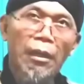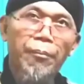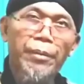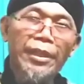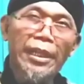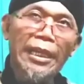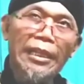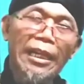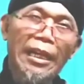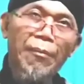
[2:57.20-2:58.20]
bisa
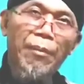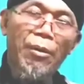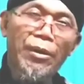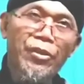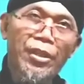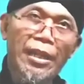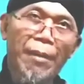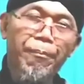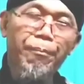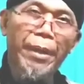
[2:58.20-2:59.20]
dikatakan bahwa
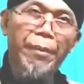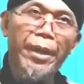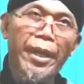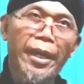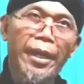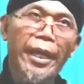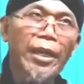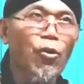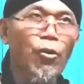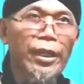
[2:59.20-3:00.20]
sikap
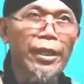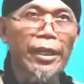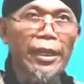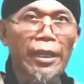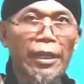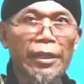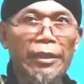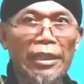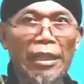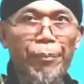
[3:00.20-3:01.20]
PBNU ini
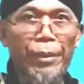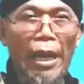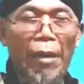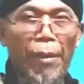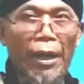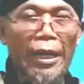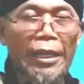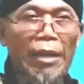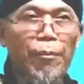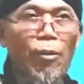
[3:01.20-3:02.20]
tapi apakah
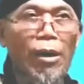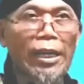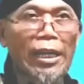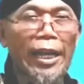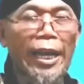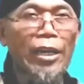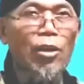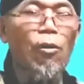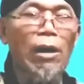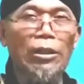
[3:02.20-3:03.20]
dia mewakili
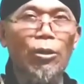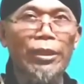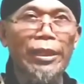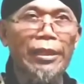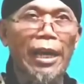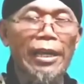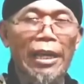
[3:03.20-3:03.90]
NU atau tidak